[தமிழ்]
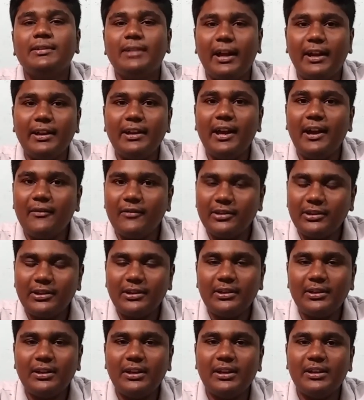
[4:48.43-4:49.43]
தனியாக
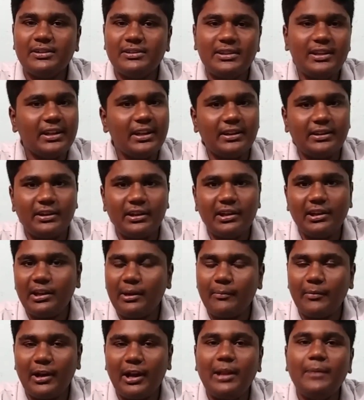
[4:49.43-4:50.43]
வந்து சீரத்தையும்
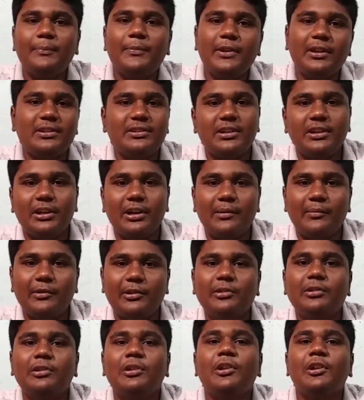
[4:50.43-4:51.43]
நம்மளால் பிரித்து எடுக்க
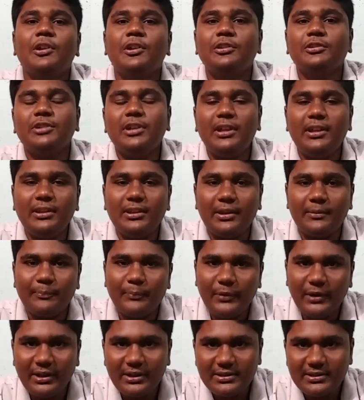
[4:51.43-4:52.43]
முடியும் ஸோ இந்த
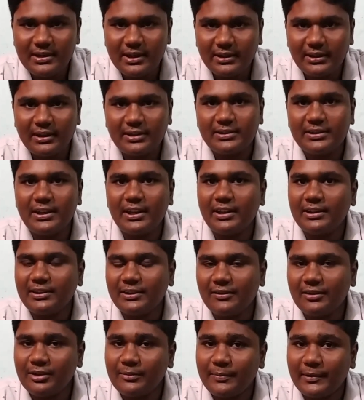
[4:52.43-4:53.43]
பிரித்து எடுத்த
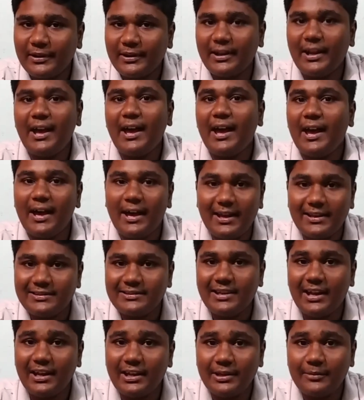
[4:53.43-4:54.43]
சீரத்தில் வந்து பார்த்திங்கன்னா
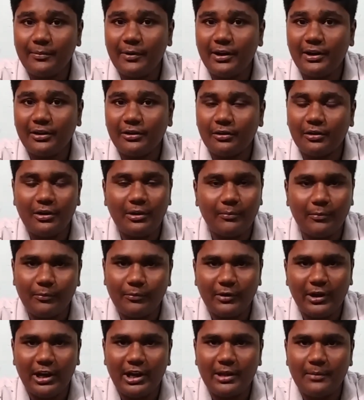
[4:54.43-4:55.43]
ஹச் ஆன்டிபாடி இருக்கும் நம்ம
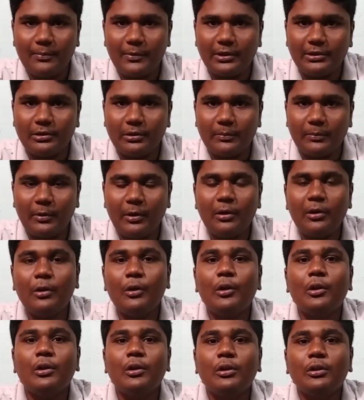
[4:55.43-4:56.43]
முன்னாடியே பார்த்துருப்போம்
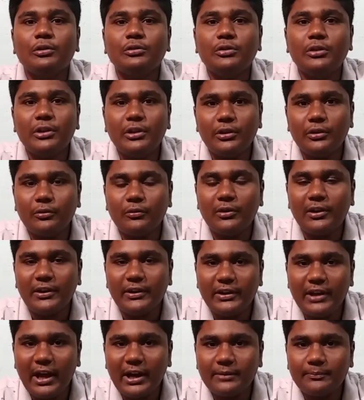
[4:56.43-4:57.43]
ஸோ இது கூட
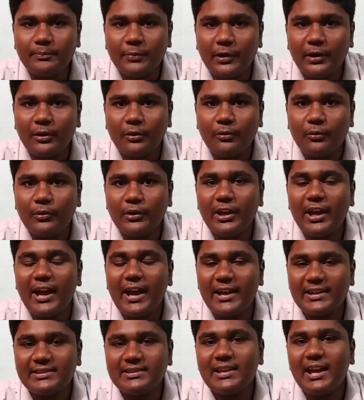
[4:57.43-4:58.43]
ரியாக்ட் பண்ணக்கூடிய
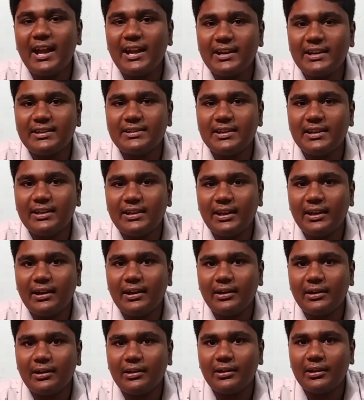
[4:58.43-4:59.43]
ஹச் ஆன்டிஜன்
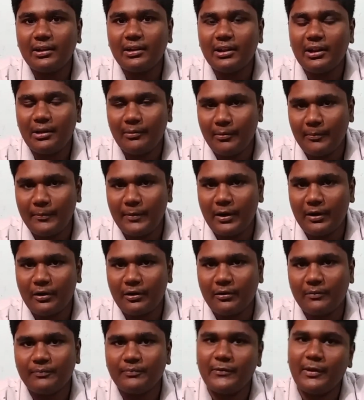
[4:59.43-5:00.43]
எங்கே இருக்குன்றதை நம்ம
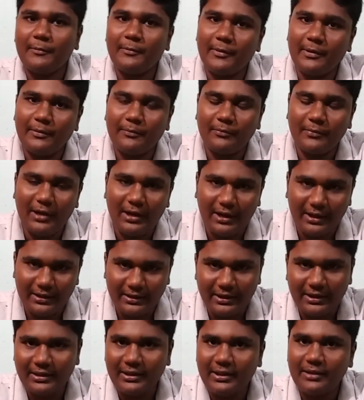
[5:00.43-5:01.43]
பார்க்கணும் நம்ம
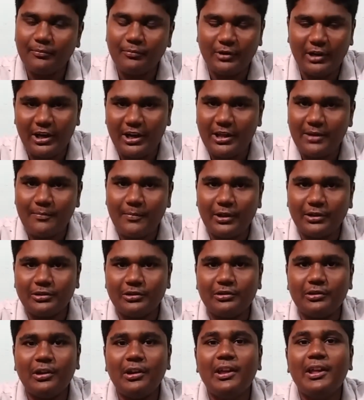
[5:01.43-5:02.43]
அதே தான் முன்னாடியும்
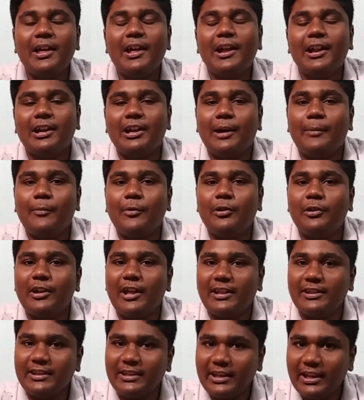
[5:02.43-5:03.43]
பார்த்துட்டோம்
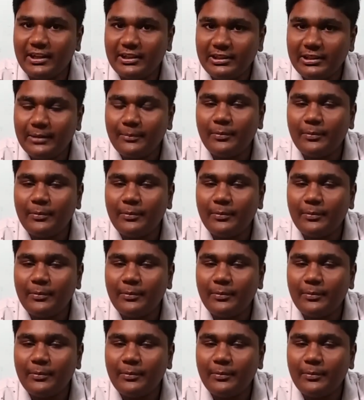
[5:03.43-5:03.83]
நம்மளுடைய அந்த எட்டு